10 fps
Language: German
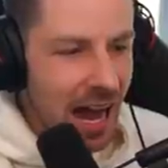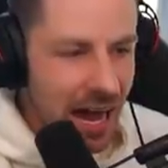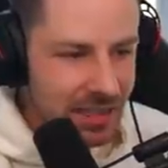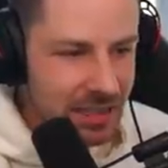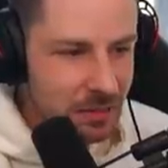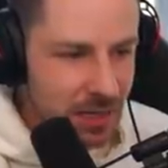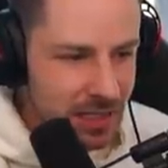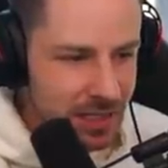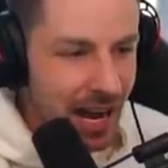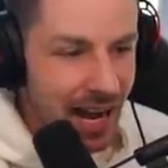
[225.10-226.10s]
hat
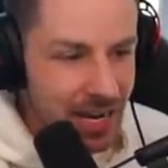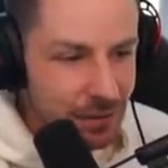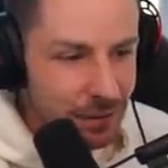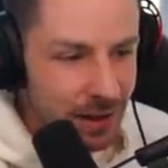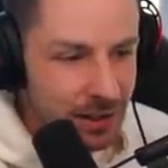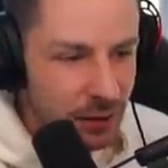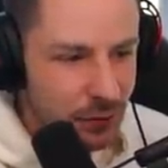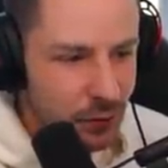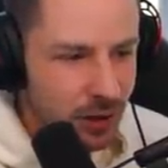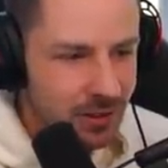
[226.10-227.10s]
mich einfach
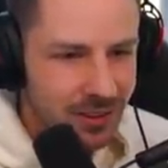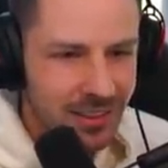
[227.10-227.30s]
gefrontet,